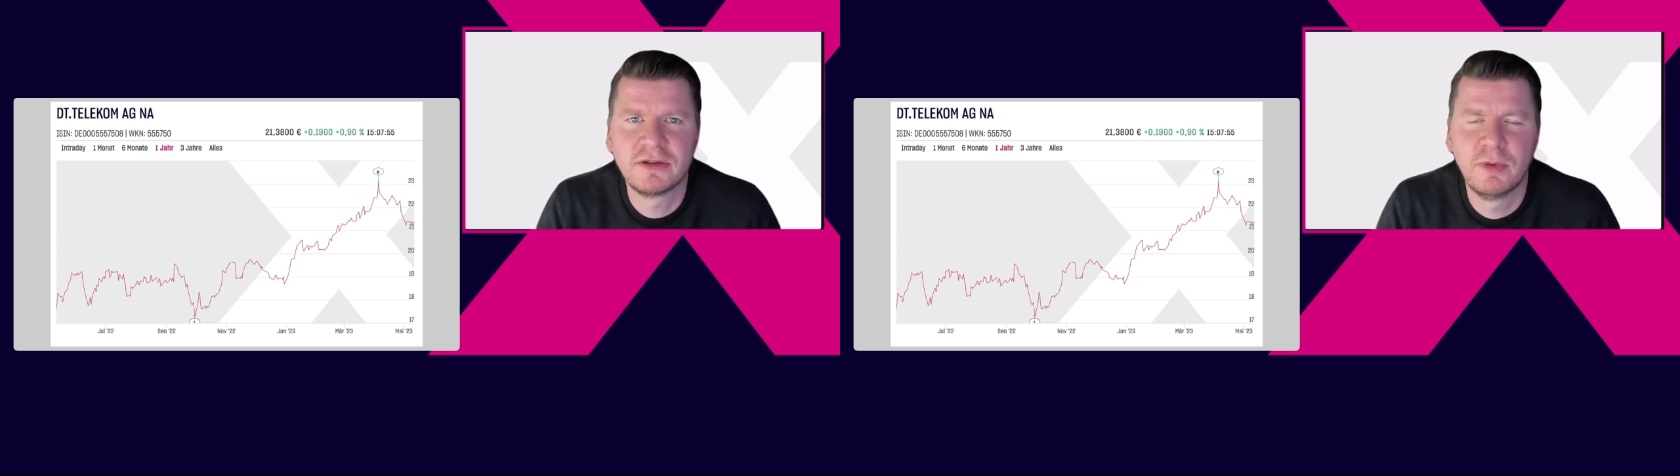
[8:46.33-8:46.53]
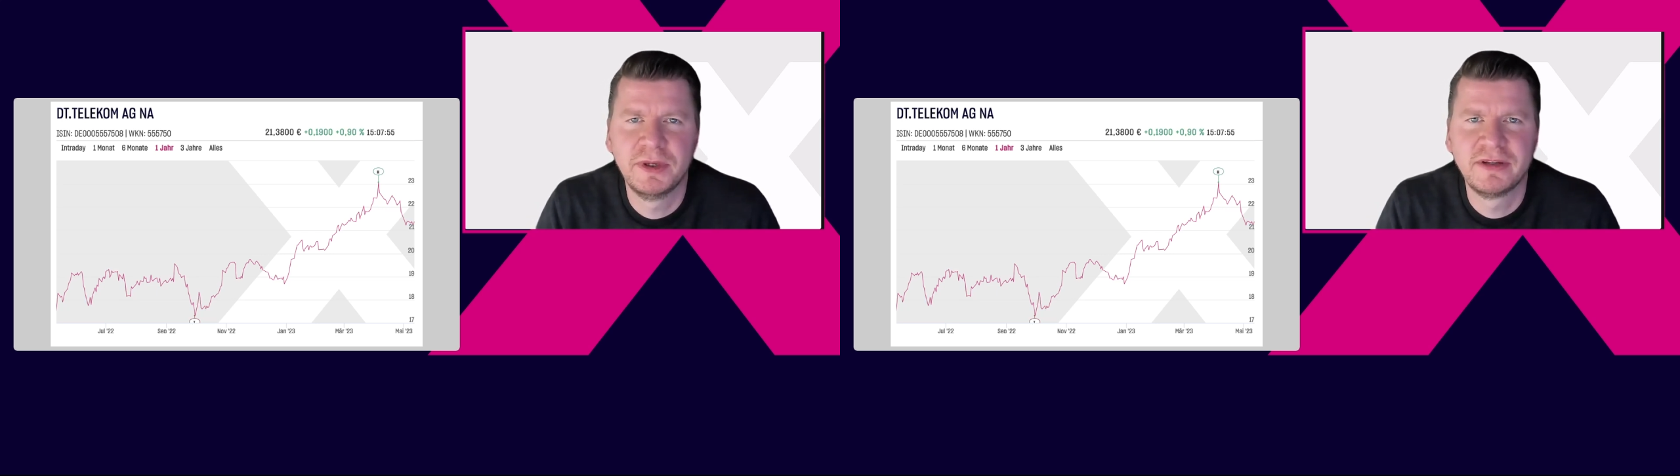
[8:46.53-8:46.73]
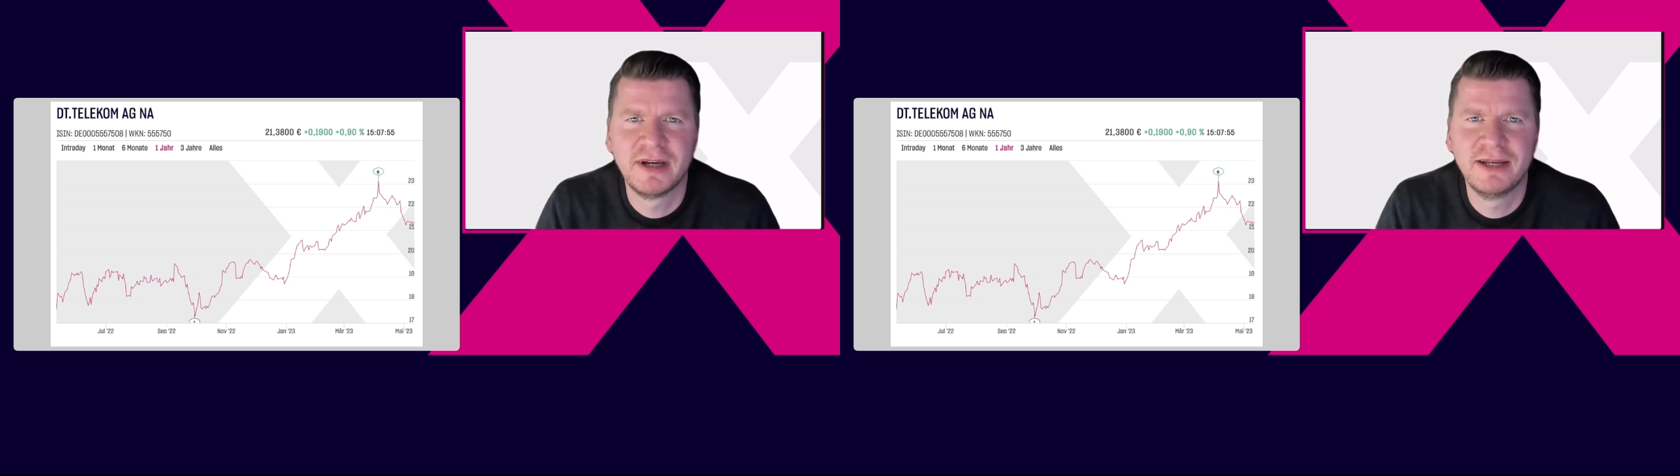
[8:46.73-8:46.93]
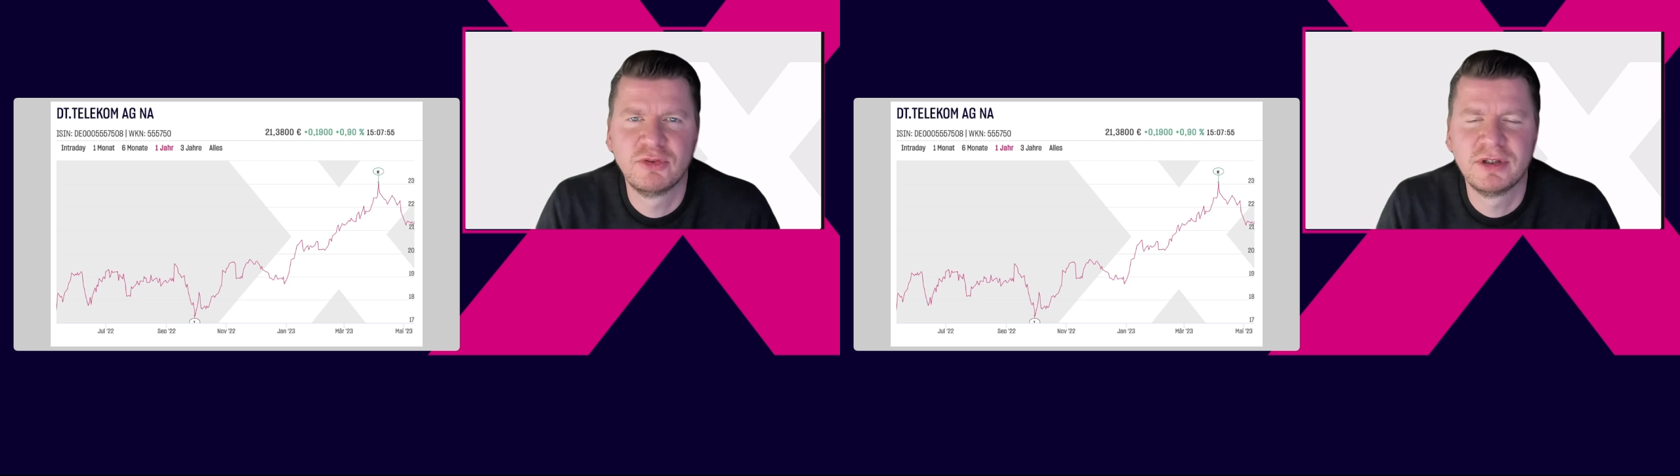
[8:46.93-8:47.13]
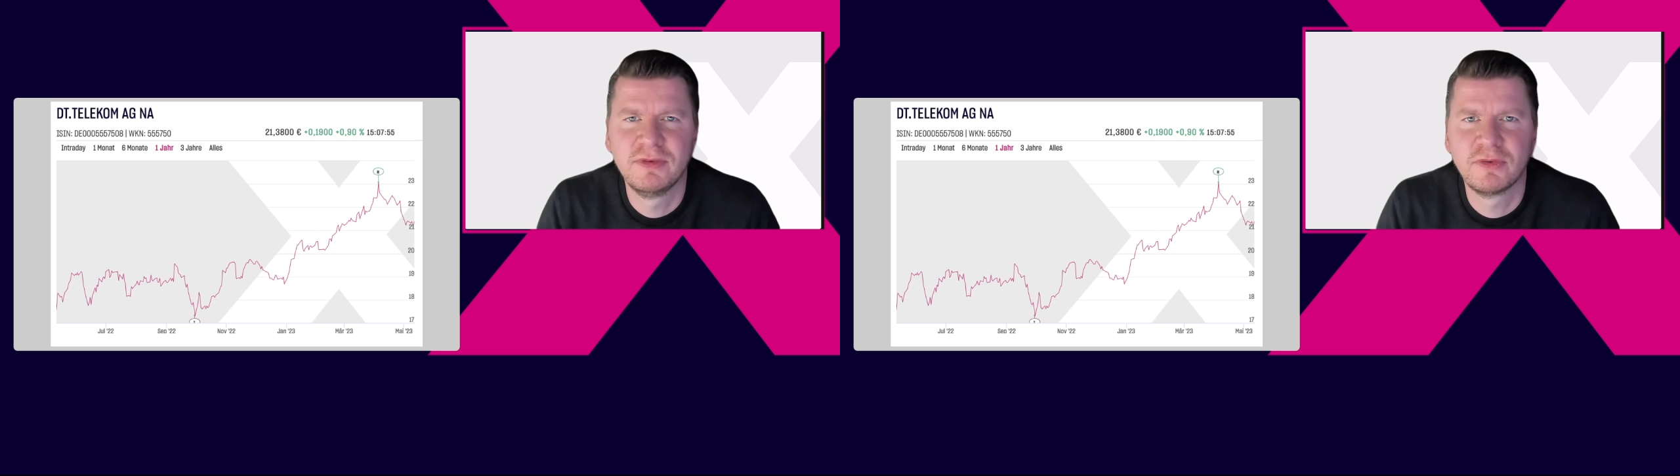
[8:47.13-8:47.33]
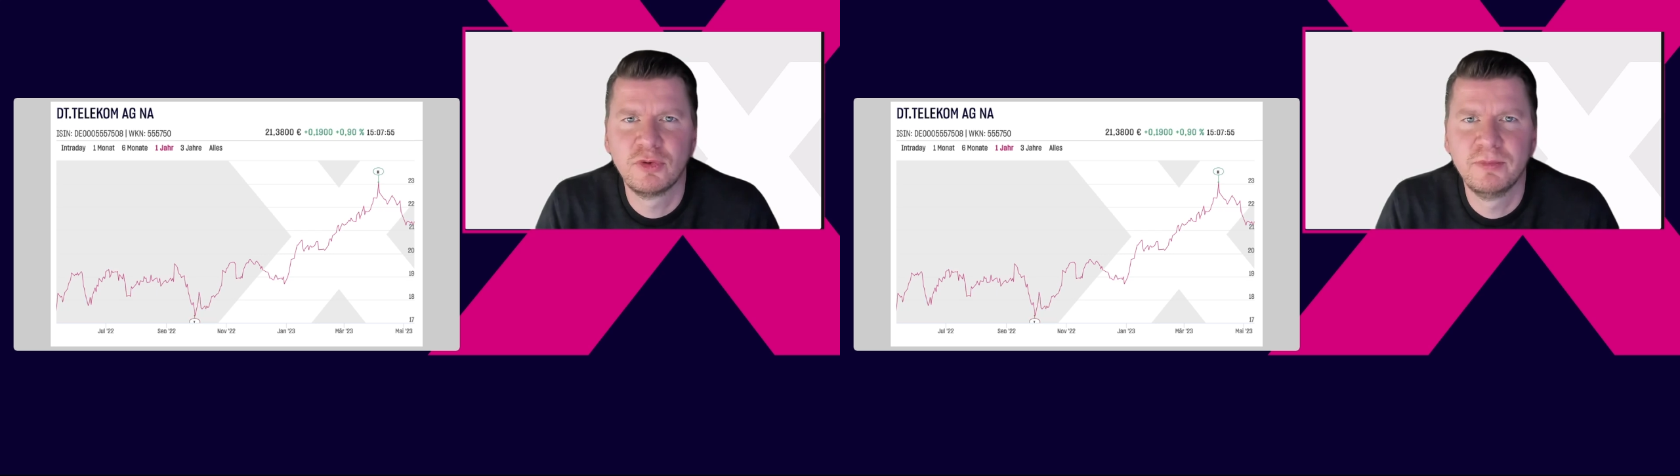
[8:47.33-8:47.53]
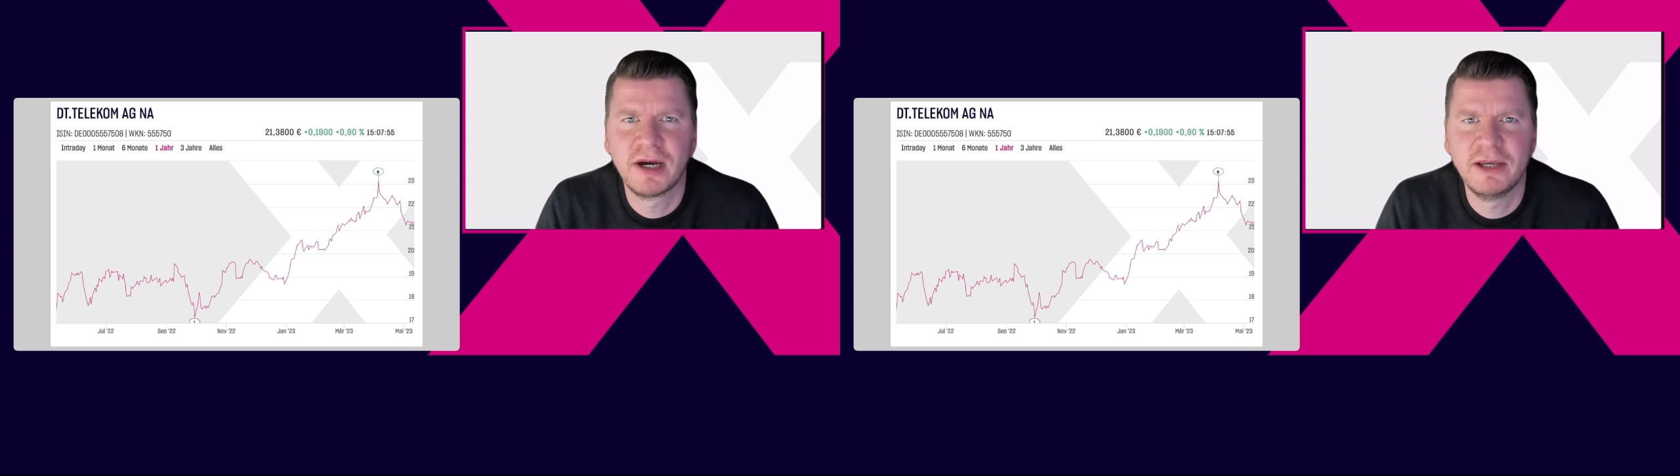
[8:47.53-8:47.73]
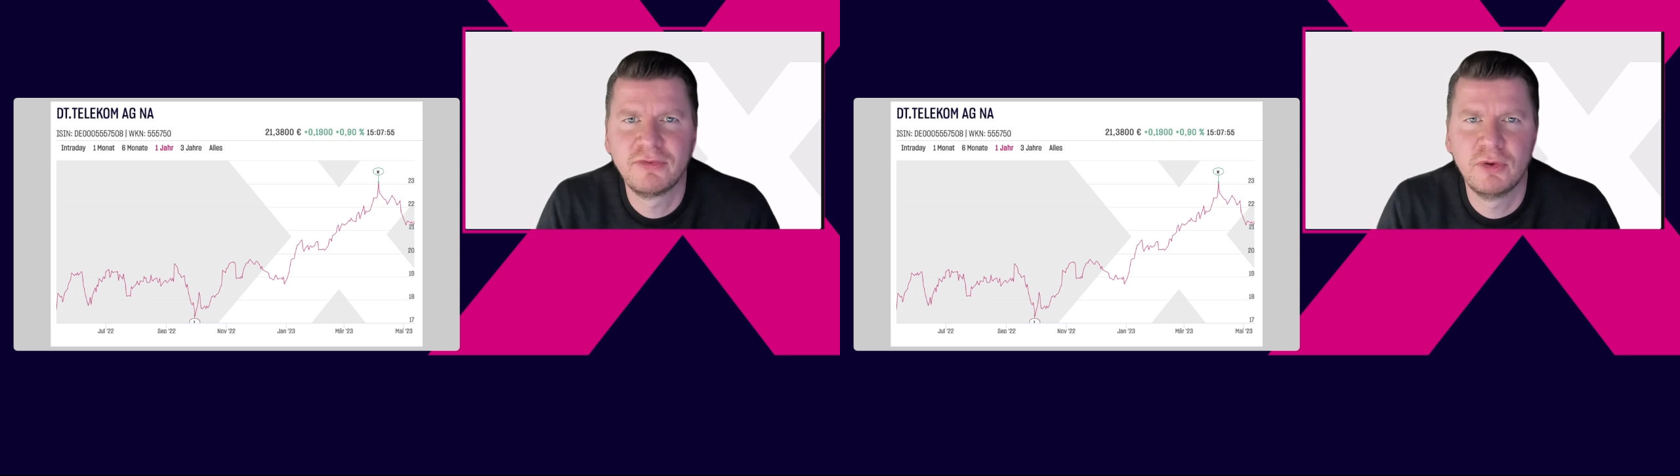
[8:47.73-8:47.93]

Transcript: Momentan notieren wir so im Bereich